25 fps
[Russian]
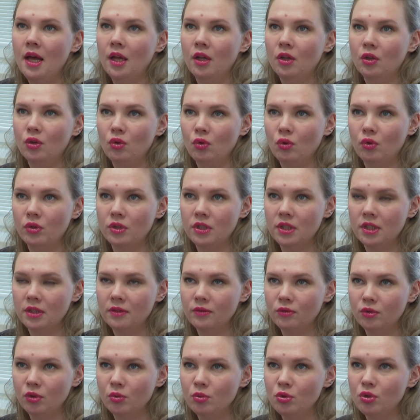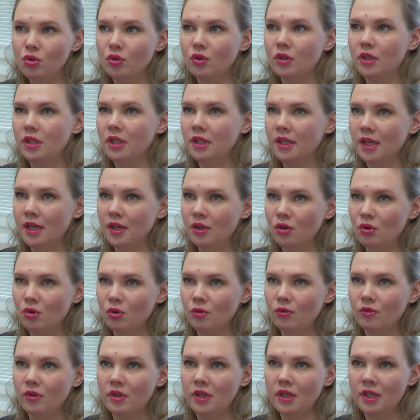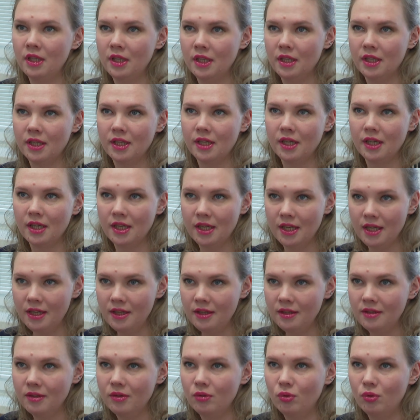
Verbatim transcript: Но дело в том, что и на кровь, и на ЭКГ